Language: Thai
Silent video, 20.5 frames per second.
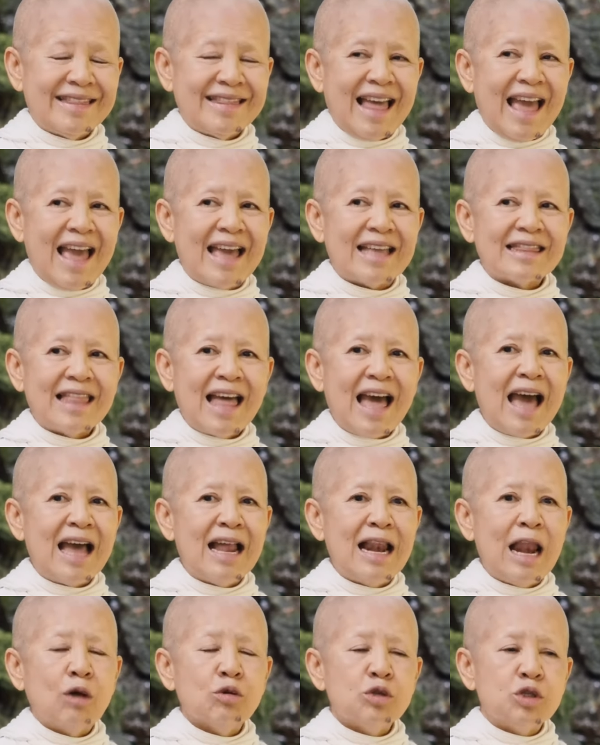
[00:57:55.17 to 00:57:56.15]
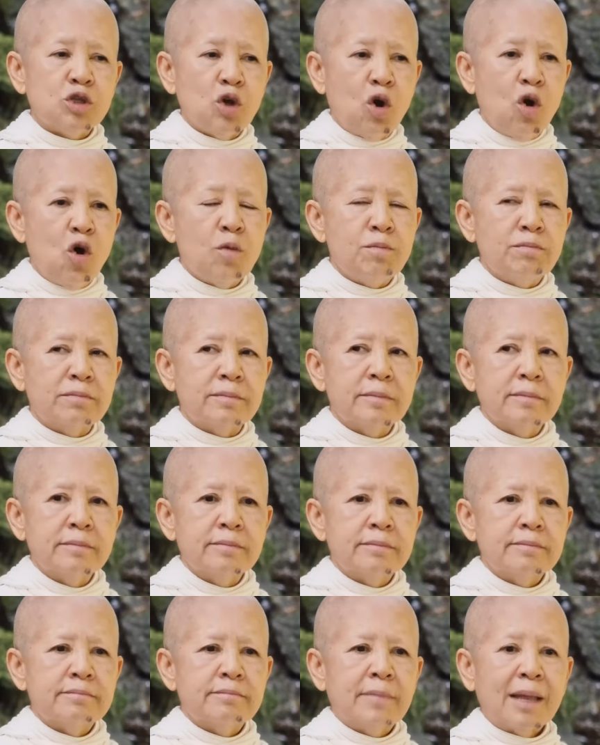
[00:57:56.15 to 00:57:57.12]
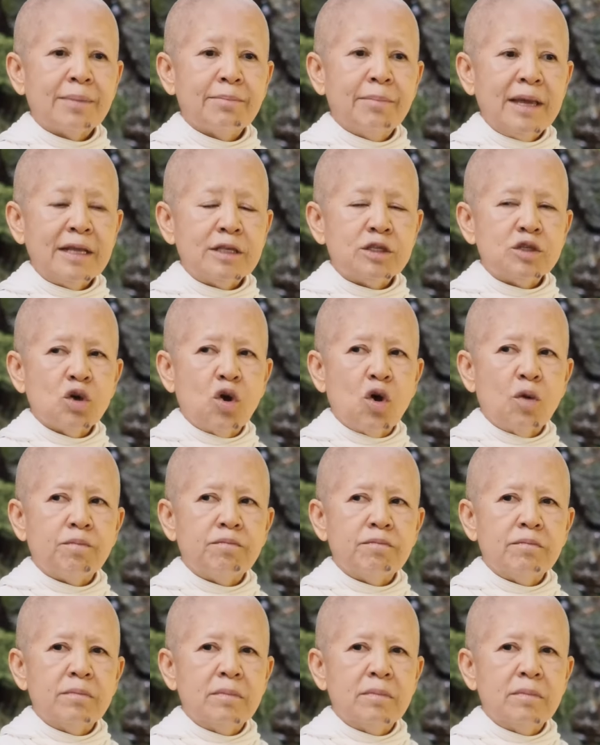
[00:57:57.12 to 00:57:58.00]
แต่ถ้าเราจมมันไม่จบ